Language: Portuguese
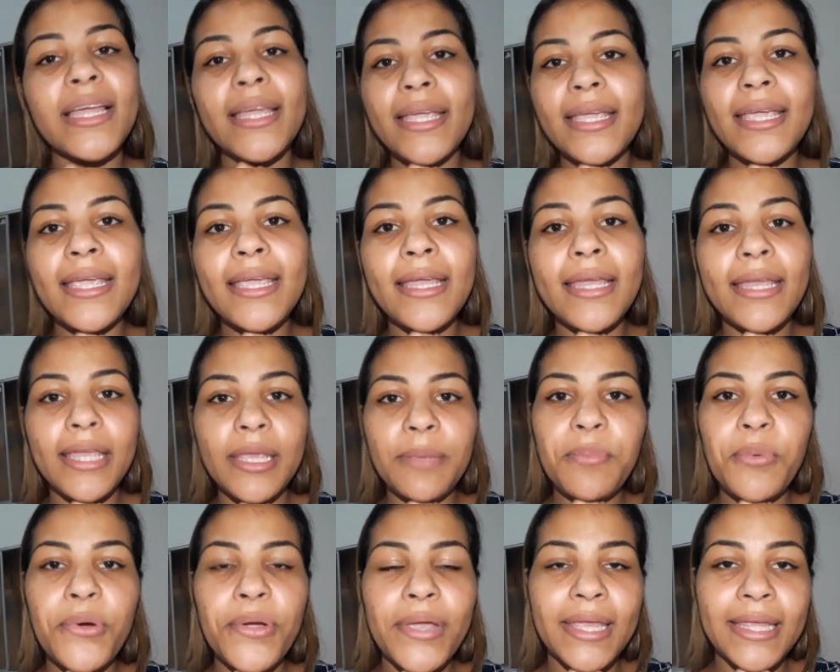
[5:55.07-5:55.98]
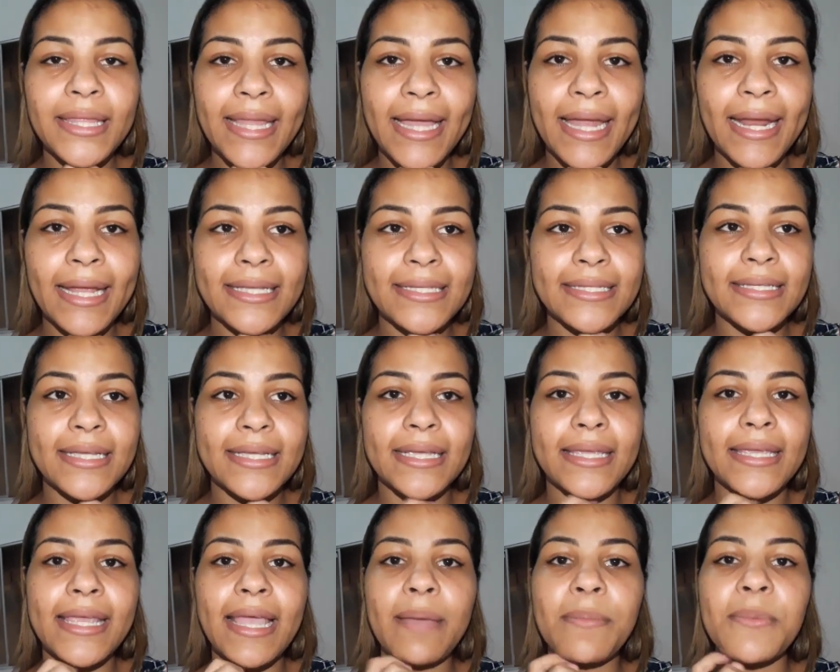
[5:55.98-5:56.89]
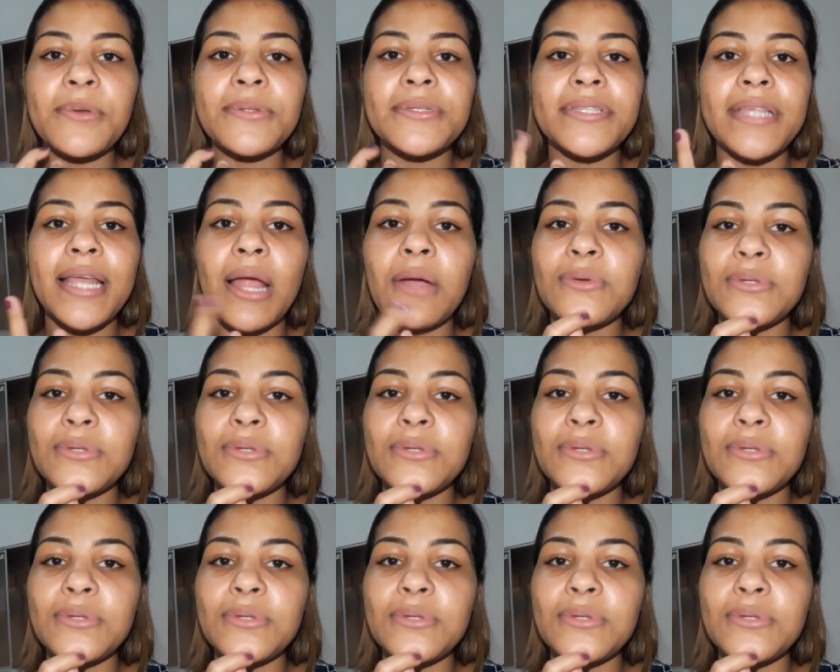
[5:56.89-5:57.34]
e ir por que interessa, que é mostrar